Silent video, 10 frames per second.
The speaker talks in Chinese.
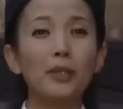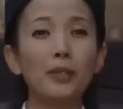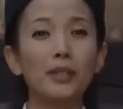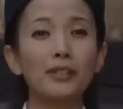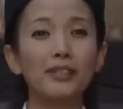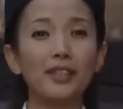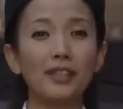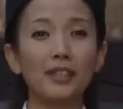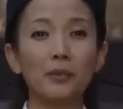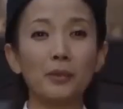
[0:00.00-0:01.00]
没有人
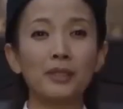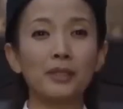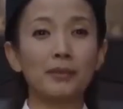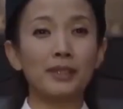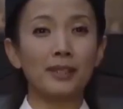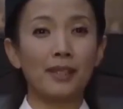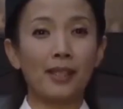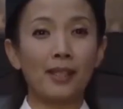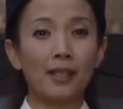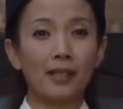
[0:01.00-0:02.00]
接应，我们怎么
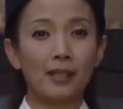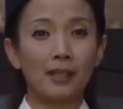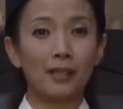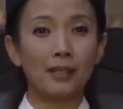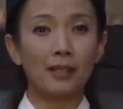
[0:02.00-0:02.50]
进得来呢？